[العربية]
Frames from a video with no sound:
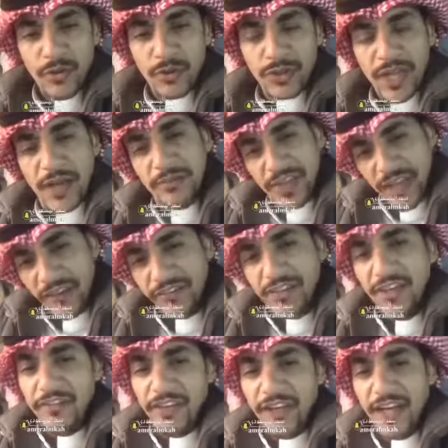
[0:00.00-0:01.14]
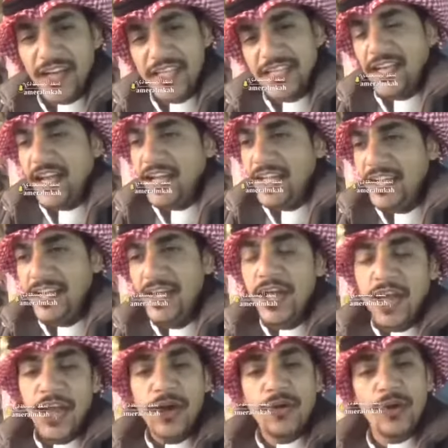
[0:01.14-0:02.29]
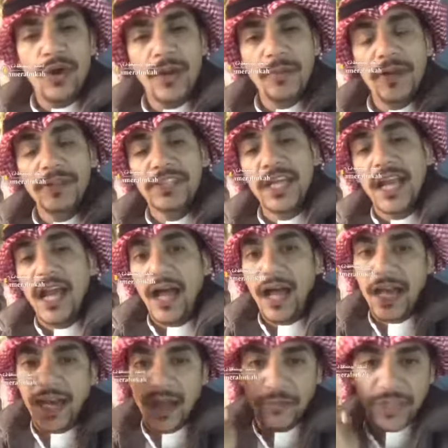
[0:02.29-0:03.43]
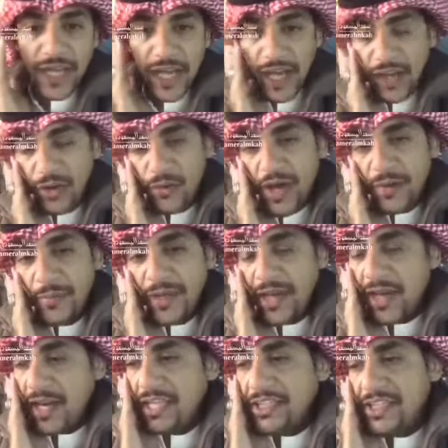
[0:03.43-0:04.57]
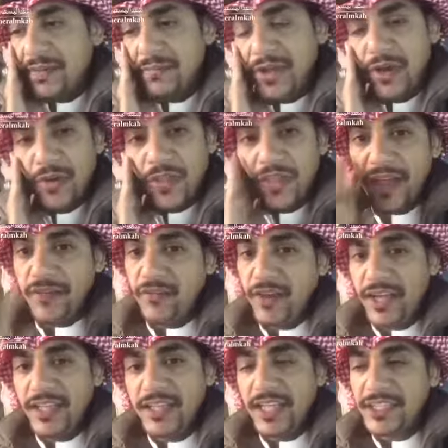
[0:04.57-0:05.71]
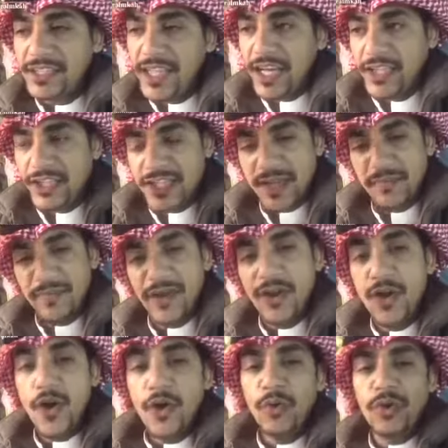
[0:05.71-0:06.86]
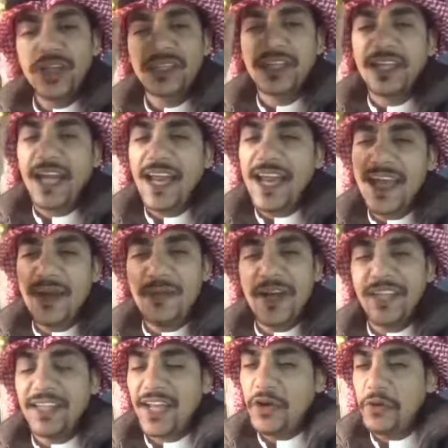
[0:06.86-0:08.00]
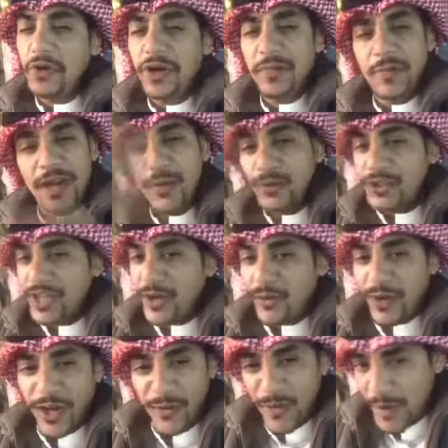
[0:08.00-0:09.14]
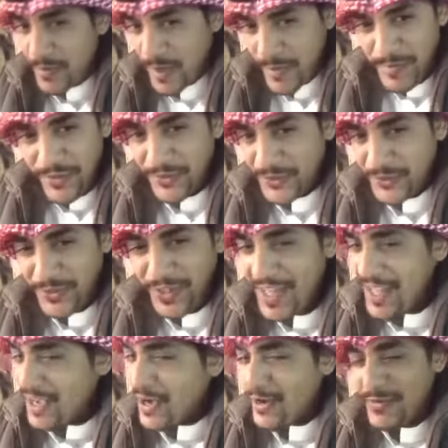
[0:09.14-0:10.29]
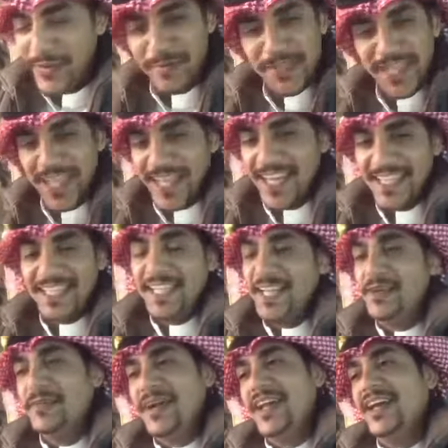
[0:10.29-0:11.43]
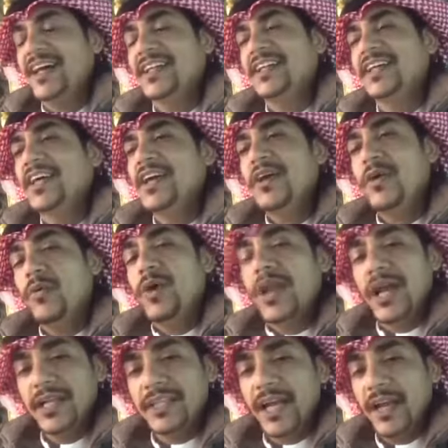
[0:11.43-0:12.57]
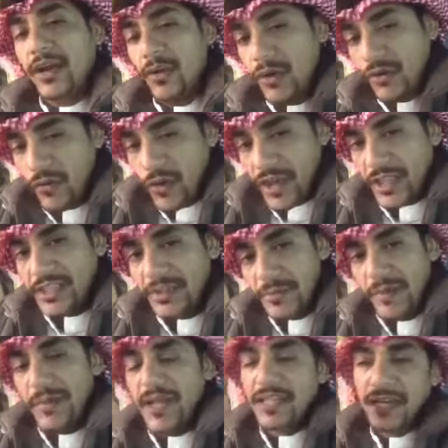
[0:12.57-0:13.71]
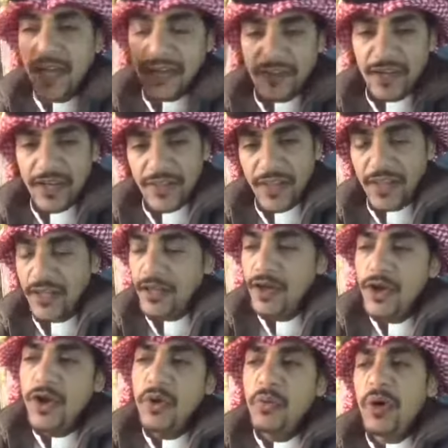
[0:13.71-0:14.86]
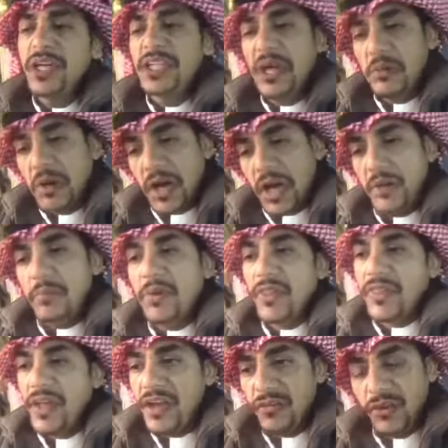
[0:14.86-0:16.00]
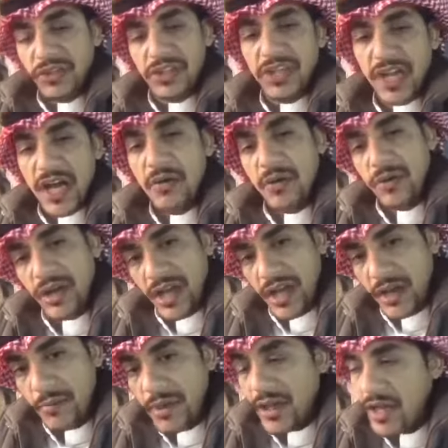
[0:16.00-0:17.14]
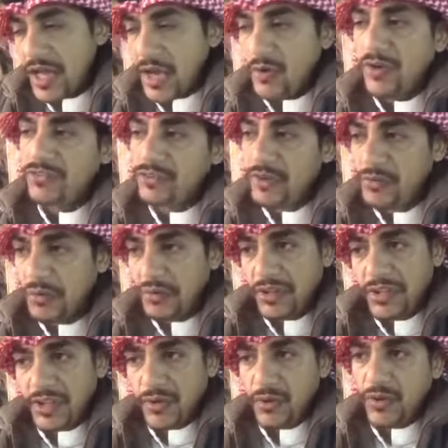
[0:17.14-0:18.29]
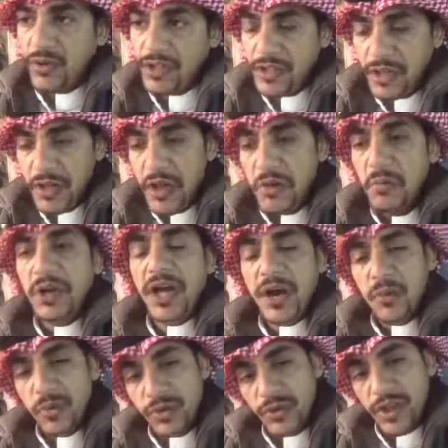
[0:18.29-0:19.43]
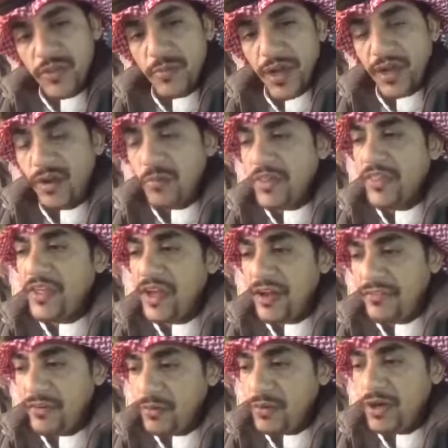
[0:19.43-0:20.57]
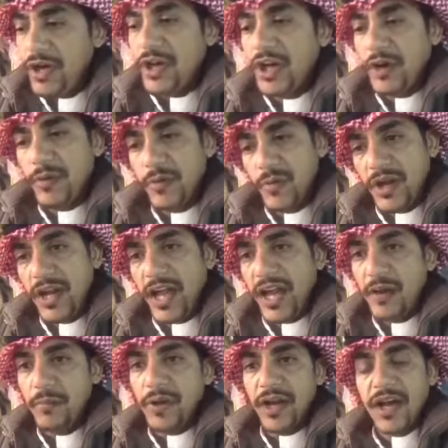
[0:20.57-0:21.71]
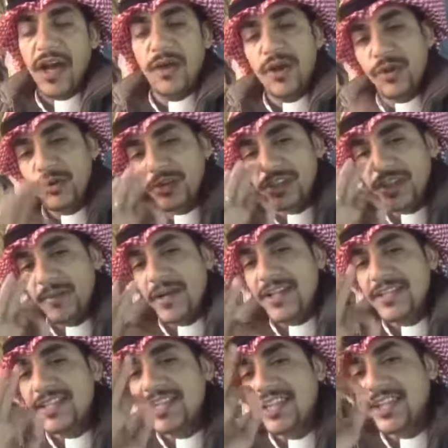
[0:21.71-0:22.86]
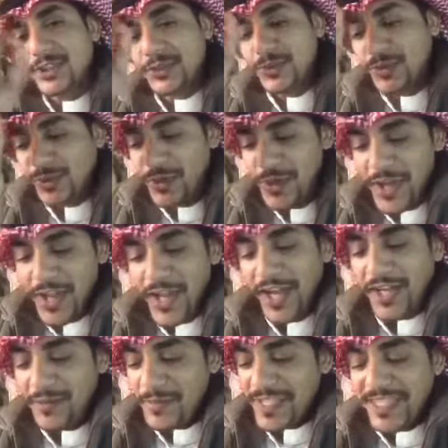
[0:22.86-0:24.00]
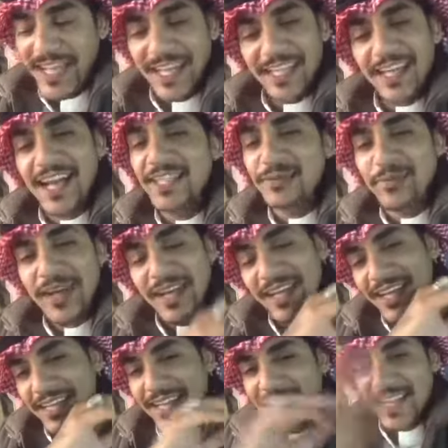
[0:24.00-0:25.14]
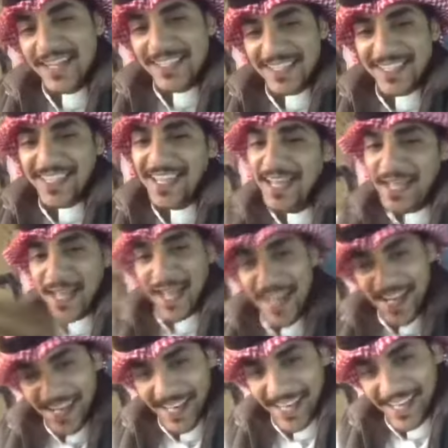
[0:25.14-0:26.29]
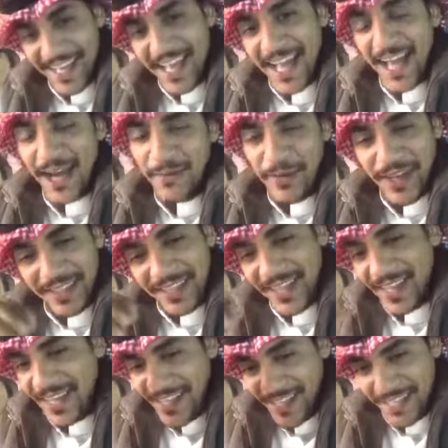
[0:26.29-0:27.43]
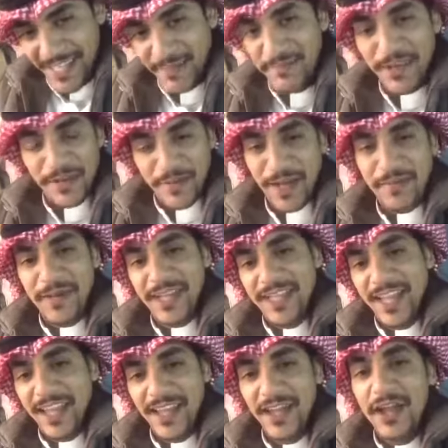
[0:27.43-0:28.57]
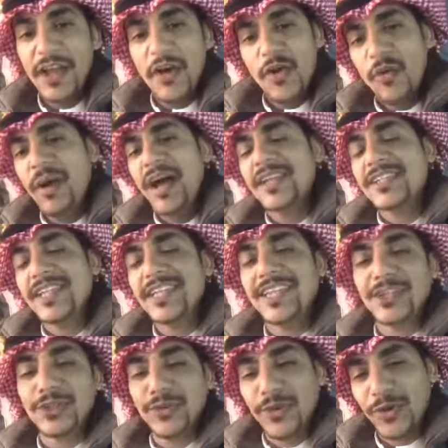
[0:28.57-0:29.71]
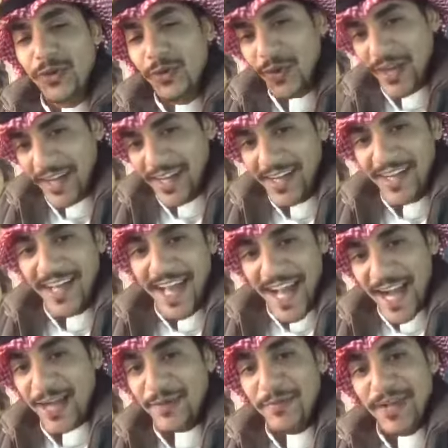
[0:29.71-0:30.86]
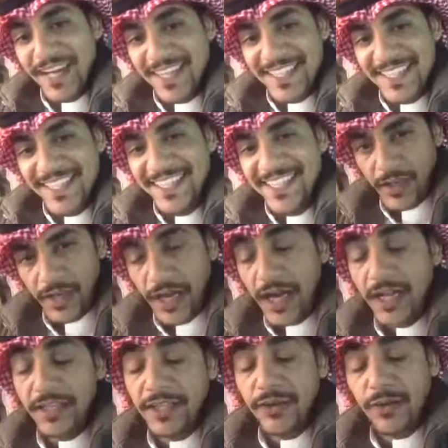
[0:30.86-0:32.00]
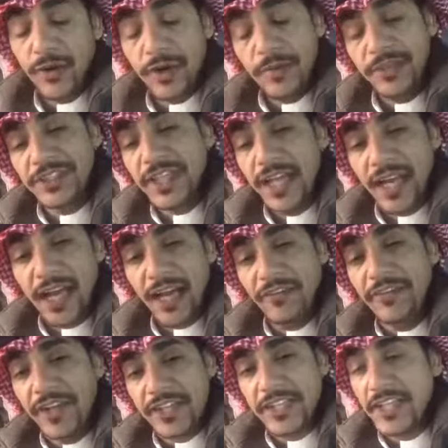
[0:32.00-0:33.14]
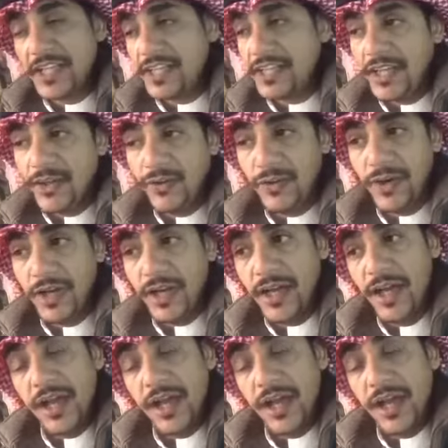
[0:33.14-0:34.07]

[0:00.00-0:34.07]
ودعمت عرفت ان في رياجيل حيين يقول ابن شلاح انا يوم دار الحوار بين الشمري والضيف وانا عند جدار تسمع ويطري علي البيت اللي يقول من وجار وخلوه الباب مفتوح خوف المسير يستحي ما ينادي وانا ارجع للغرفه ونكتب البيت خايف اني اضيعه وارجع وارحب الضيف ونتقهوى واللي على بالخير ونفطر ونروح ندور ولده ونعود ونذبح لهم الضيافه ونكرمهم واللي عليهم بالخير ويقعد البيت ستة شهور حبيس الادراج ما لقيت لها القصيده اللي الابيات اللي تجمل مع البيت هذا وبعد ستة شهور يقول وانا اكمل القصيده عاد يقول ابن شلاح في قصيدته يقول